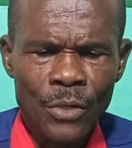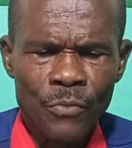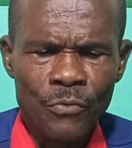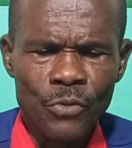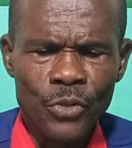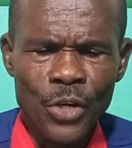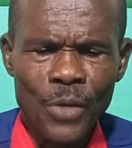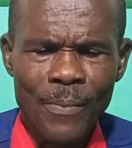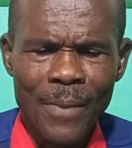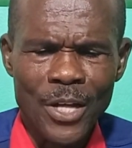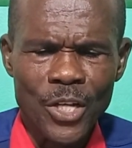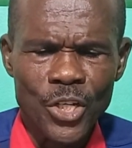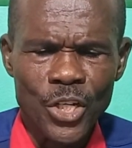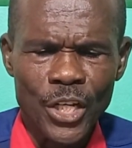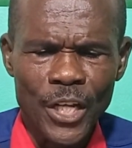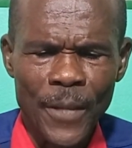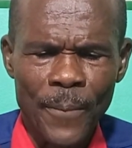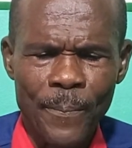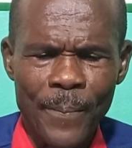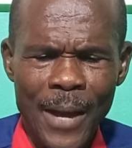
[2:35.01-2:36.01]
vous ne
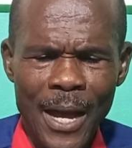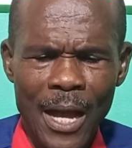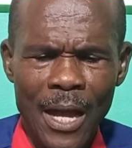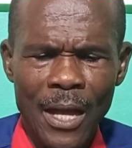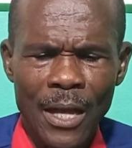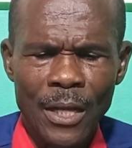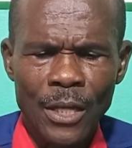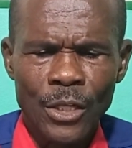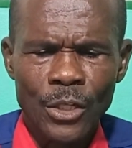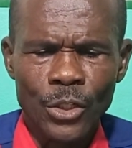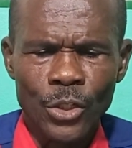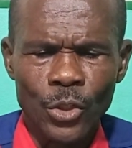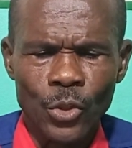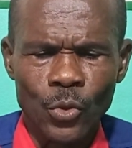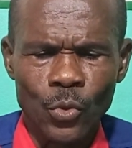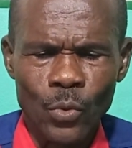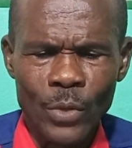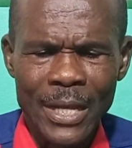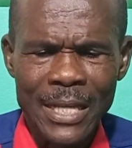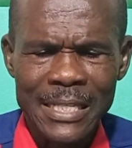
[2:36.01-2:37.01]
mangerez pas de
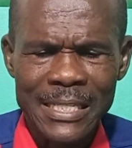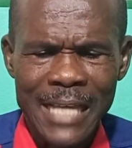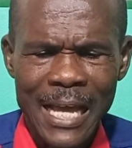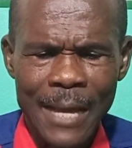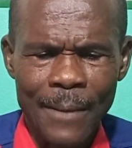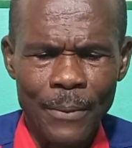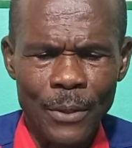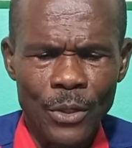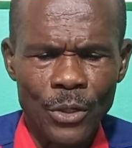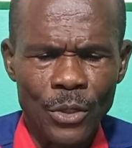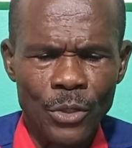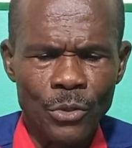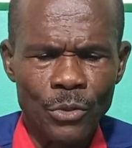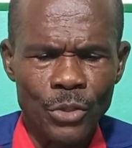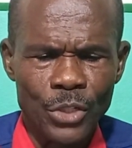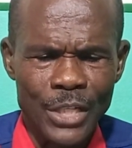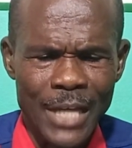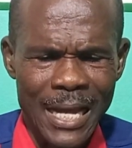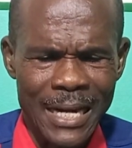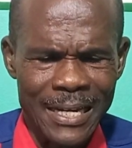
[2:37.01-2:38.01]
tous les arbres
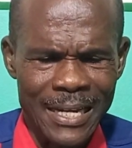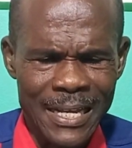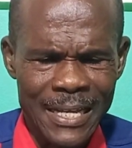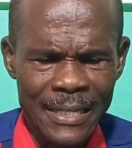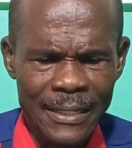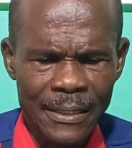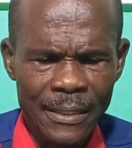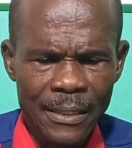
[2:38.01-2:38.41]
du jardin